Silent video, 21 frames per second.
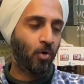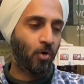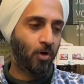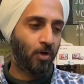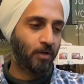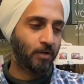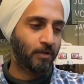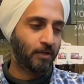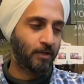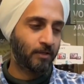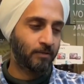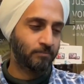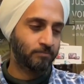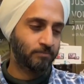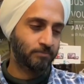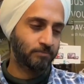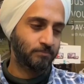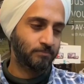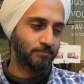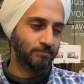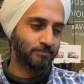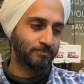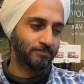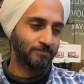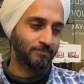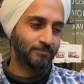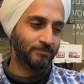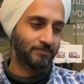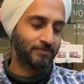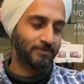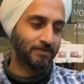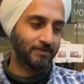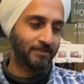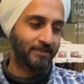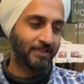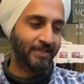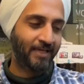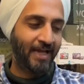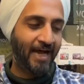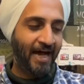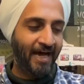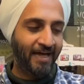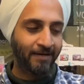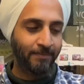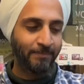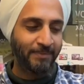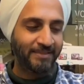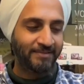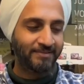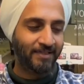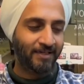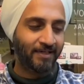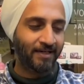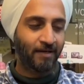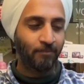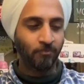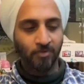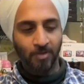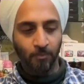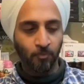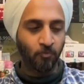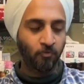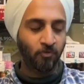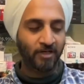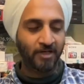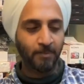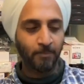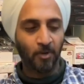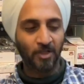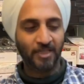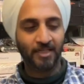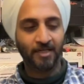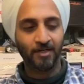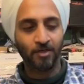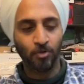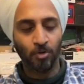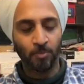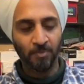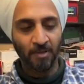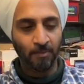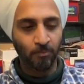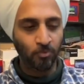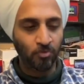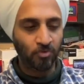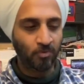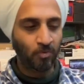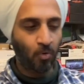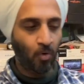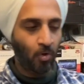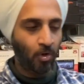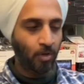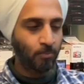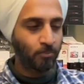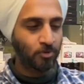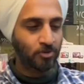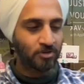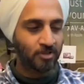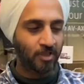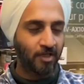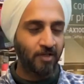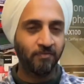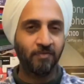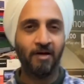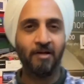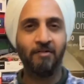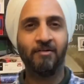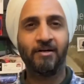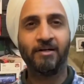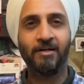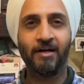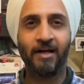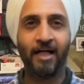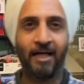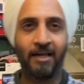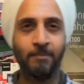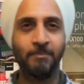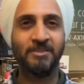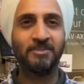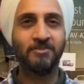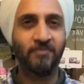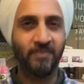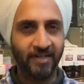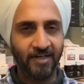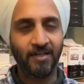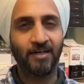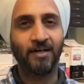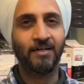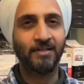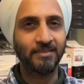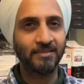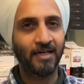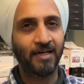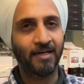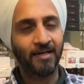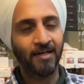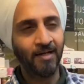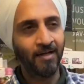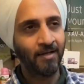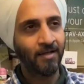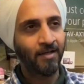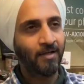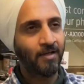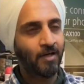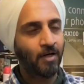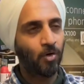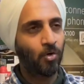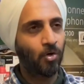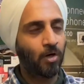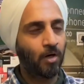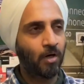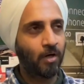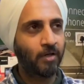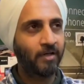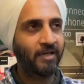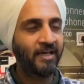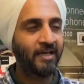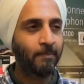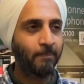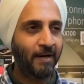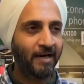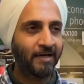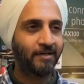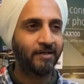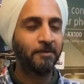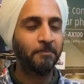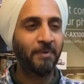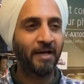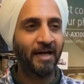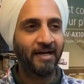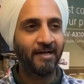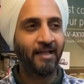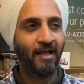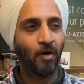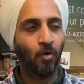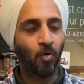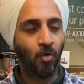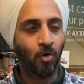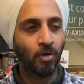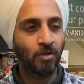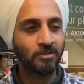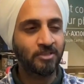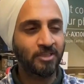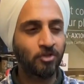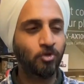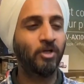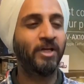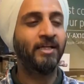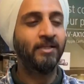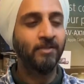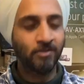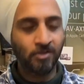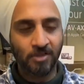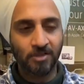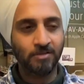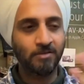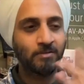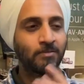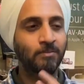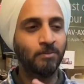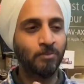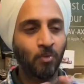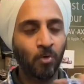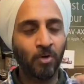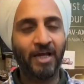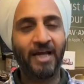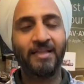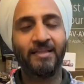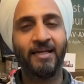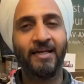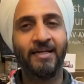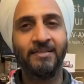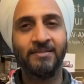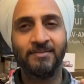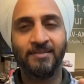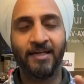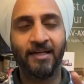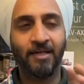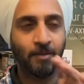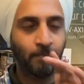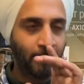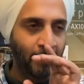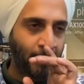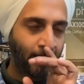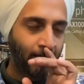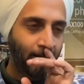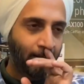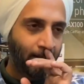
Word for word: और कितना आराम है सर देखिए आरएमएस अगर हम सबूफर की बात करें तो अभी हम उसके ऑलमोस्ट 3500 आरएमएस फीड करने जा रहे हैं और एक बैटरी प्लान है और जिस इन वो कहते हैं इन सिंक में